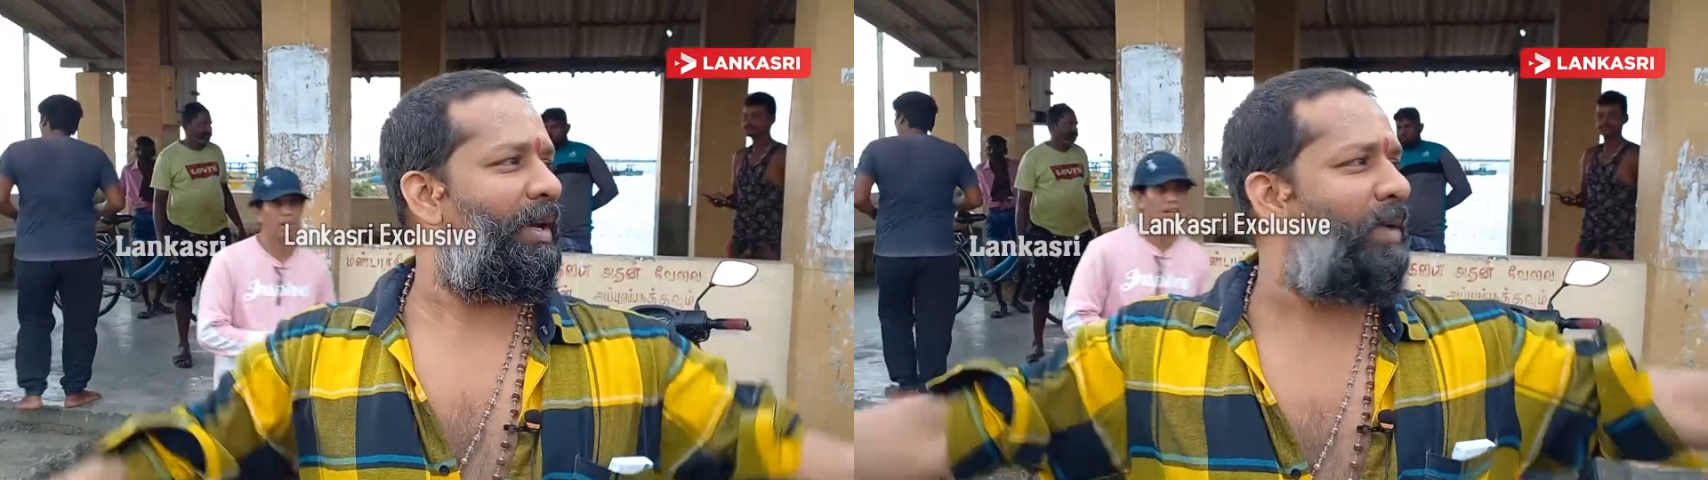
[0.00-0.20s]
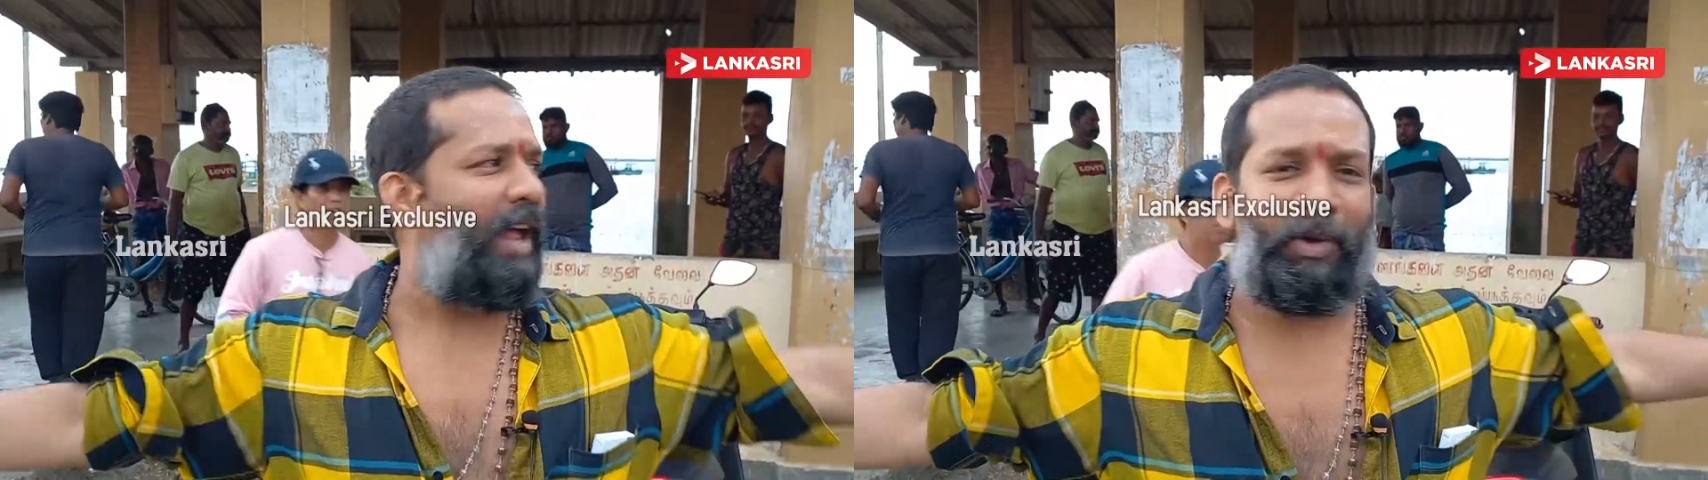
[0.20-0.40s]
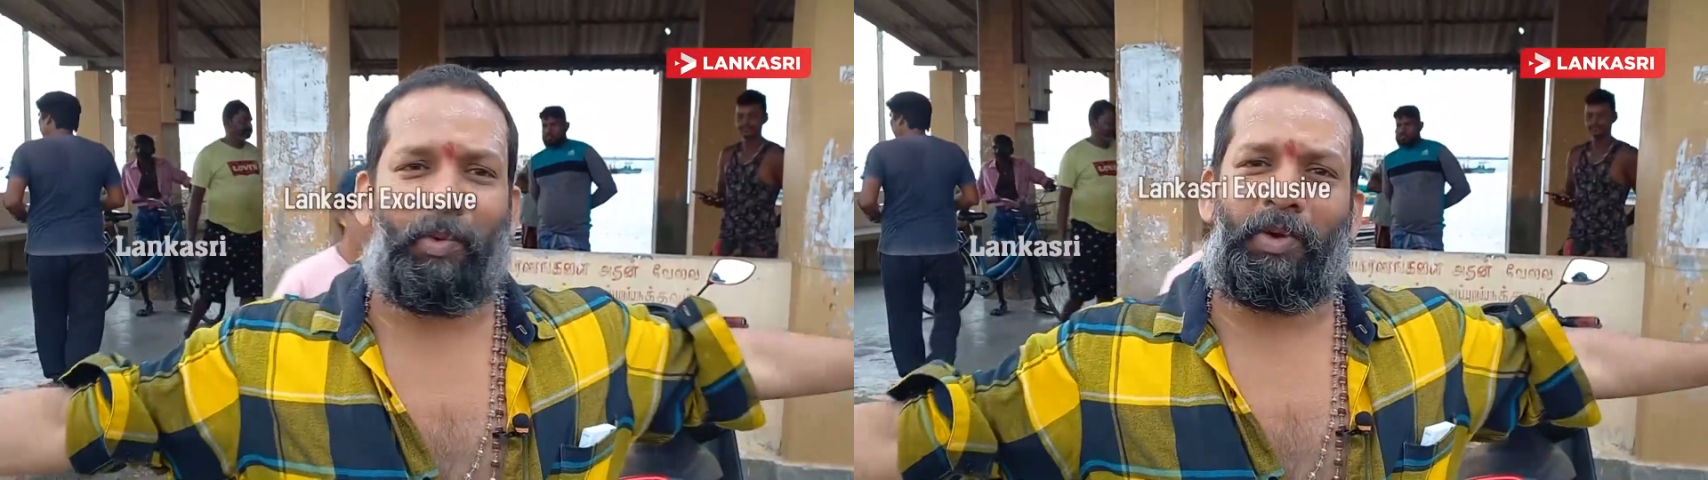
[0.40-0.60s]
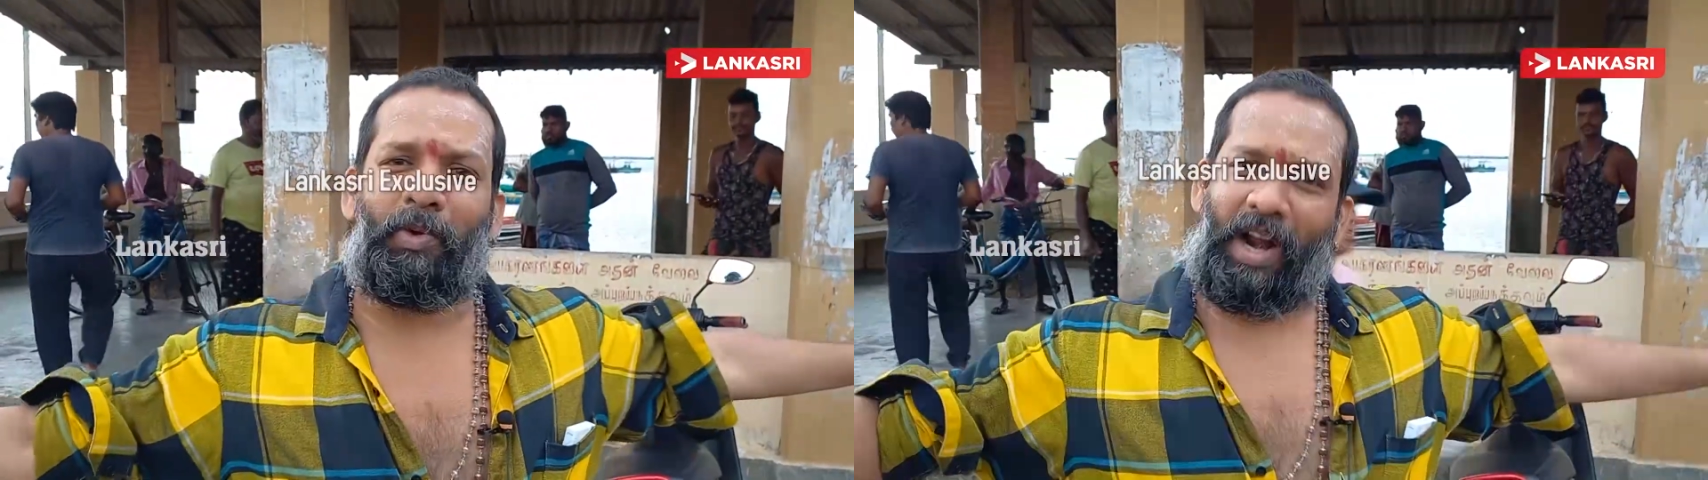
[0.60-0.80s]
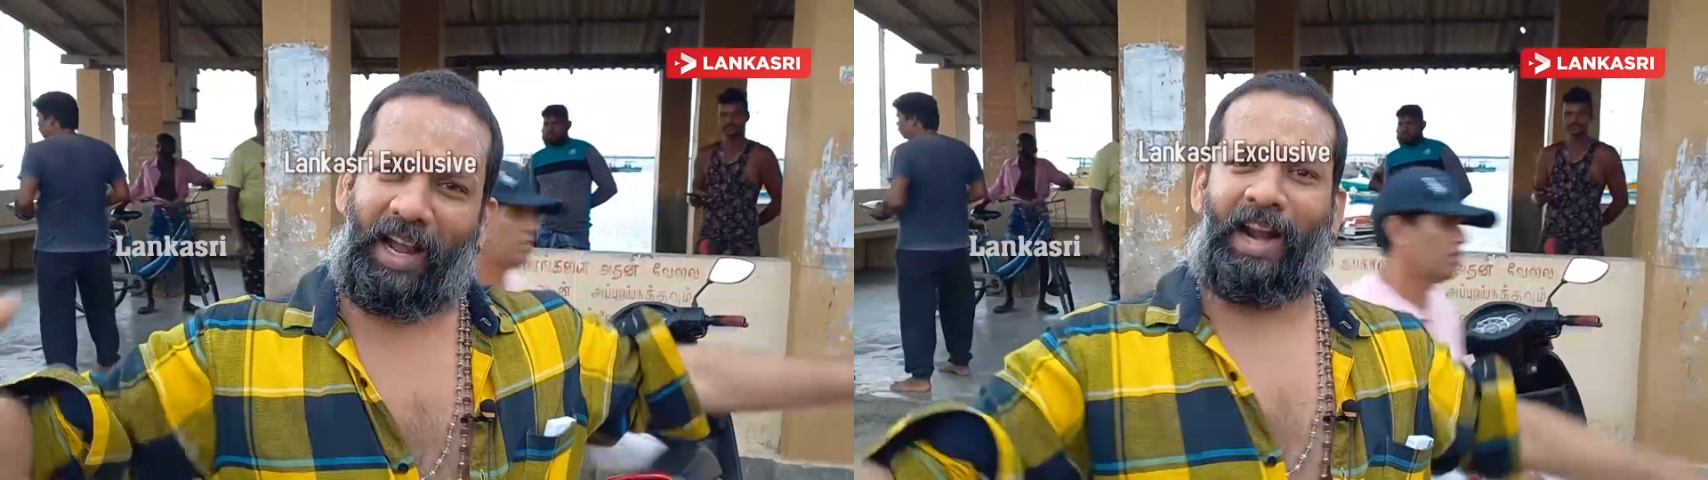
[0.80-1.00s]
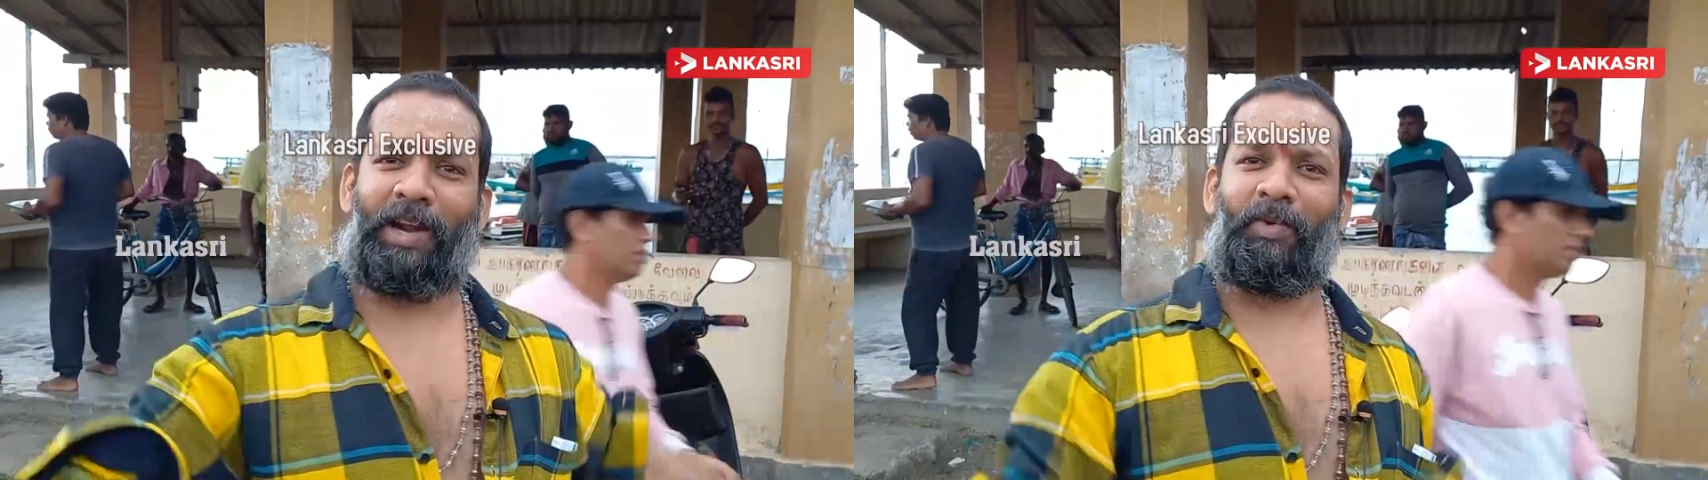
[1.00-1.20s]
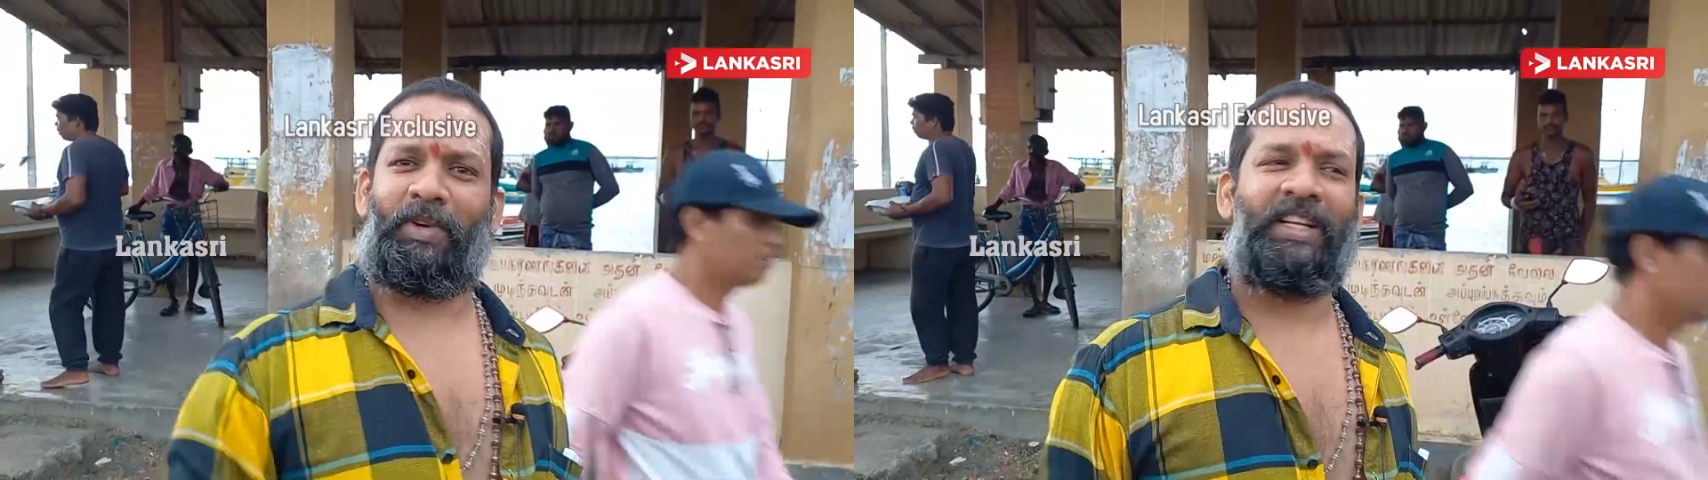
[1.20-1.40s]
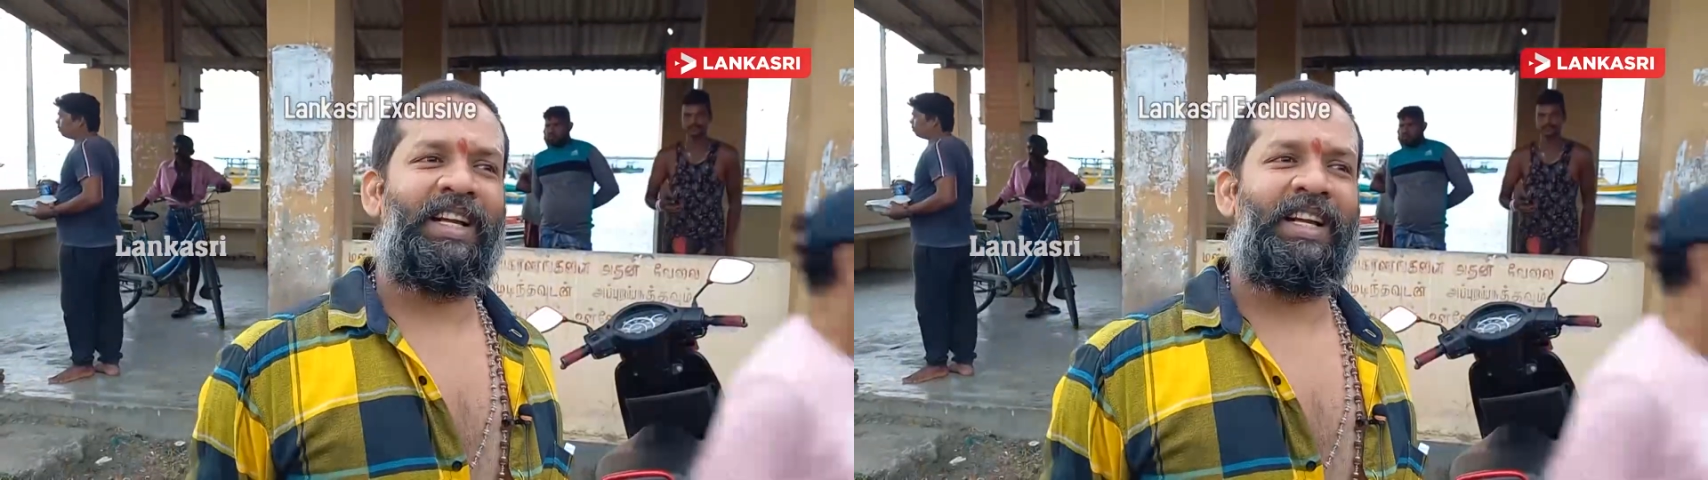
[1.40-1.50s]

இனிமையான ஊர் ஒரு அழகான ஊர்